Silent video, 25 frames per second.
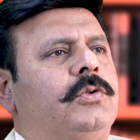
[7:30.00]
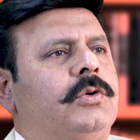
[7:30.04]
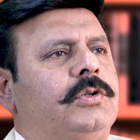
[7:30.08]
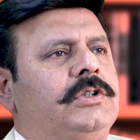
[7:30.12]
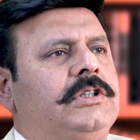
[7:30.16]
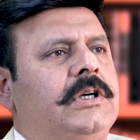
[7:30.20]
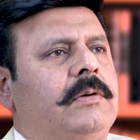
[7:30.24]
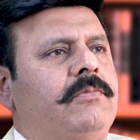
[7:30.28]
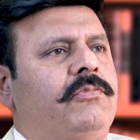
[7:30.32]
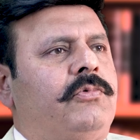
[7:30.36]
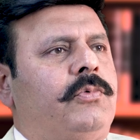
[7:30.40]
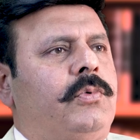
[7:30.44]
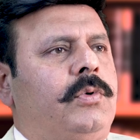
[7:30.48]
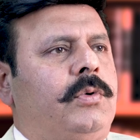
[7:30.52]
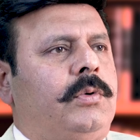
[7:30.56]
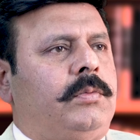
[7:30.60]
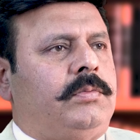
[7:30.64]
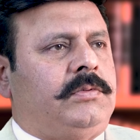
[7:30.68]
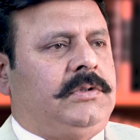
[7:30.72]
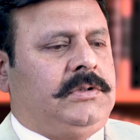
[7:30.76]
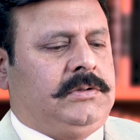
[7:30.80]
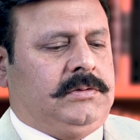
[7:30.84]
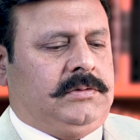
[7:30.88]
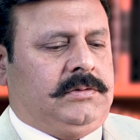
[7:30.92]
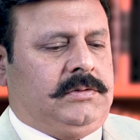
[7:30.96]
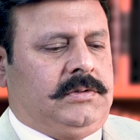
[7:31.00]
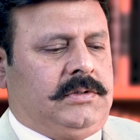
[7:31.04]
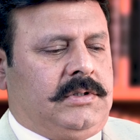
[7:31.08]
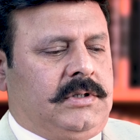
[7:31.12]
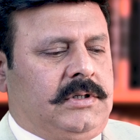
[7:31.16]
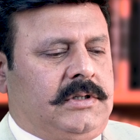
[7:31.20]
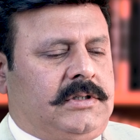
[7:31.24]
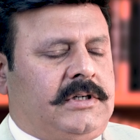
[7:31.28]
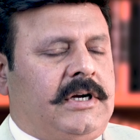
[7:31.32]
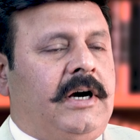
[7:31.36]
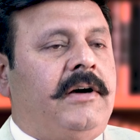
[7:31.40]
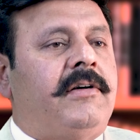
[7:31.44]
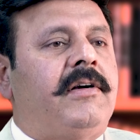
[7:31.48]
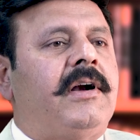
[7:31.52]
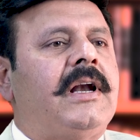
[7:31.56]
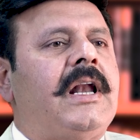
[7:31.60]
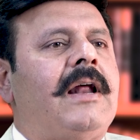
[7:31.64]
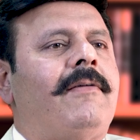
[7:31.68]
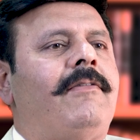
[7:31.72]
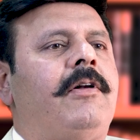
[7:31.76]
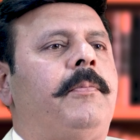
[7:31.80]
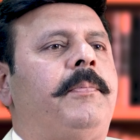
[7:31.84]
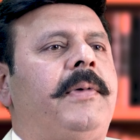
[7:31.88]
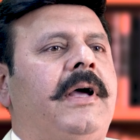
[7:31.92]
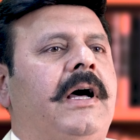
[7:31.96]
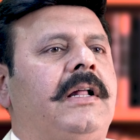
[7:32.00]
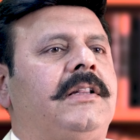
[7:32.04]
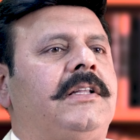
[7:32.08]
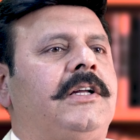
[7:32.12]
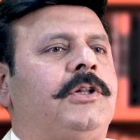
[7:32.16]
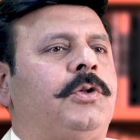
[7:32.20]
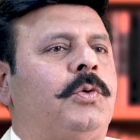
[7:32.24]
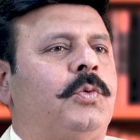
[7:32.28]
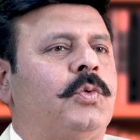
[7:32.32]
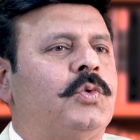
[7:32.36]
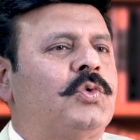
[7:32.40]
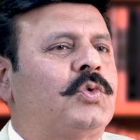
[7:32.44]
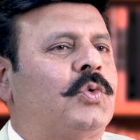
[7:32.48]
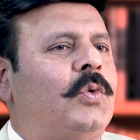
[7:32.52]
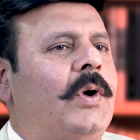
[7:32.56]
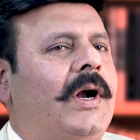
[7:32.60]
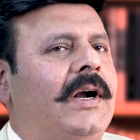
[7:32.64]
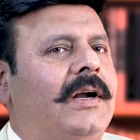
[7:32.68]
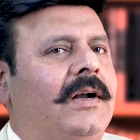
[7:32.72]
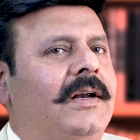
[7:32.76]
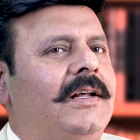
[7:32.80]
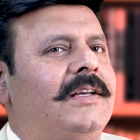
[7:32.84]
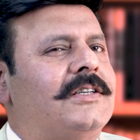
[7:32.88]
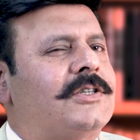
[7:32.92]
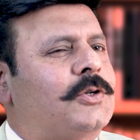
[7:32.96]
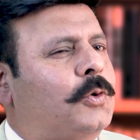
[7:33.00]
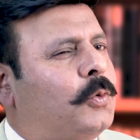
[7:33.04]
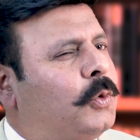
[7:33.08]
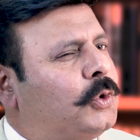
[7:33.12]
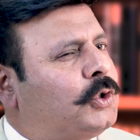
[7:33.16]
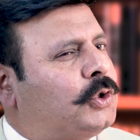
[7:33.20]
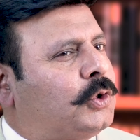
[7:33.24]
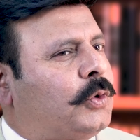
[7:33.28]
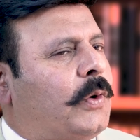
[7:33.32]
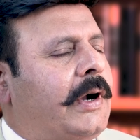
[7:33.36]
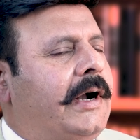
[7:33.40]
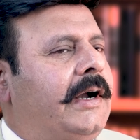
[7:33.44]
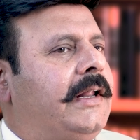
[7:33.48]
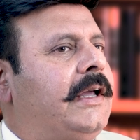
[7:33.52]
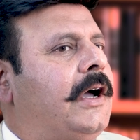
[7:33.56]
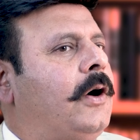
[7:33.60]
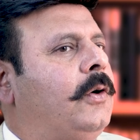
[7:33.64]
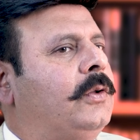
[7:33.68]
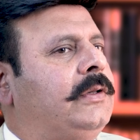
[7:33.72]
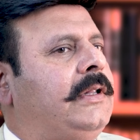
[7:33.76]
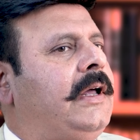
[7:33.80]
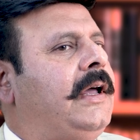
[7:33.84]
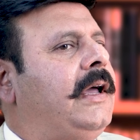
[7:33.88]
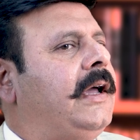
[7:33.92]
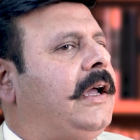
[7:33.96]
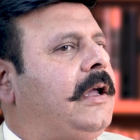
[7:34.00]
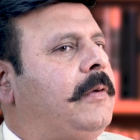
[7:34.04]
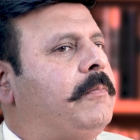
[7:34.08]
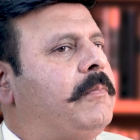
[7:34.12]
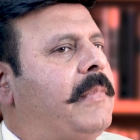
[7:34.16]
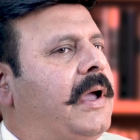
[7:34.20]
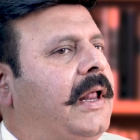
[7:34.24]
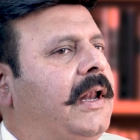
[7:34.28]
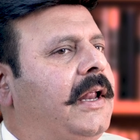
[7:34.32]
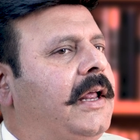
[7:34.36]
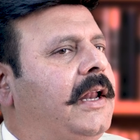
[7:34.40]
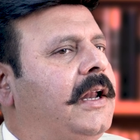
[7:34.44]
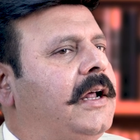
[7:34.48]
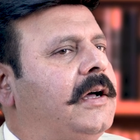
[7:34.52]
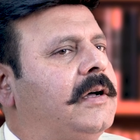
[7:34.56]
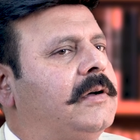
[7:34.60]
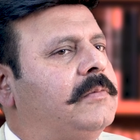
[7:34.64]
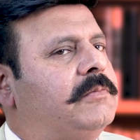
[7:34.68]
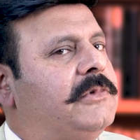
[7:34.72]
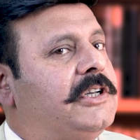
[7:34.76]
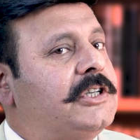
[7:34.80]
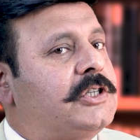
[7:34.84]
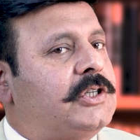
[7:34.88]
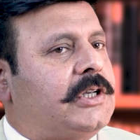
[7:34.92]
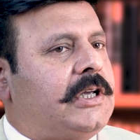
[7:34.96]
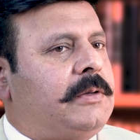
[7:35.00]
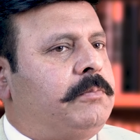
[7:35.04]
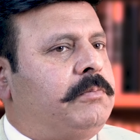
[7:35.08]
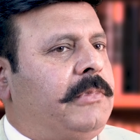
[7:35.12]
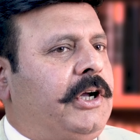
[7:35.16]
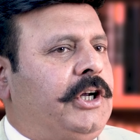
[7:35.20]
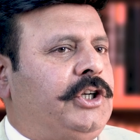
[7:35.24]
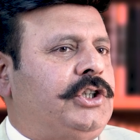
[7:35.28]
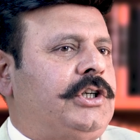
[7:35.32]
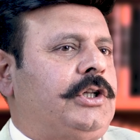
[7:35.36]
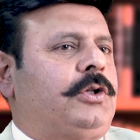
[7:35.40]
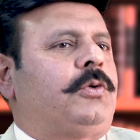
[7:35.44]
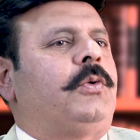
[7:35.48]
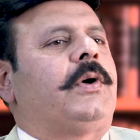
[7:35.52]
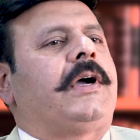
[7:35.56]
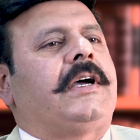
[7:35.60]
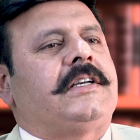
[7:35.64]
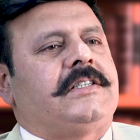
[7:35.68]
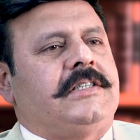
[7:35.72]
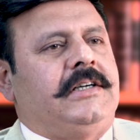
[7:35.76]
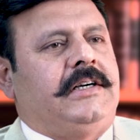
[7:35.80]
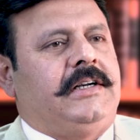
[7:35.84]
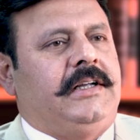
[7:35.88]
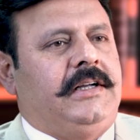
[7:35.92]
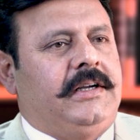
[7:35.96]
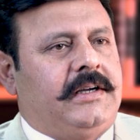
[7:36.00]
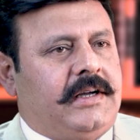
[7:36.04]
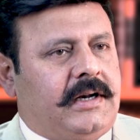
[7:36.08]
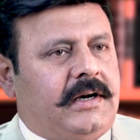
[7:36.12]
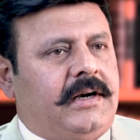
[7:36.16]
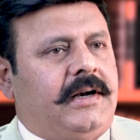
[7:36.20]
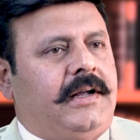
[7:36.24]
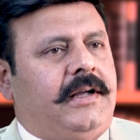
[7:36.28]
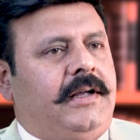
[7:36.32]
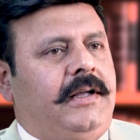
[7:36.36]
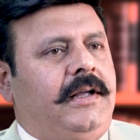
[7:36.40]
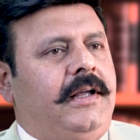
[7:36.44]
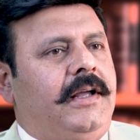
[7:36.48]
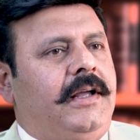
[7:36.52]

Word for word: तो जब वो कंट्री लेवल पे आता है तो उसको एटलीस्ट कुछ तो आइडिया होता है कि मैंने ना इसकी मीशत को कैसे ठीक करना है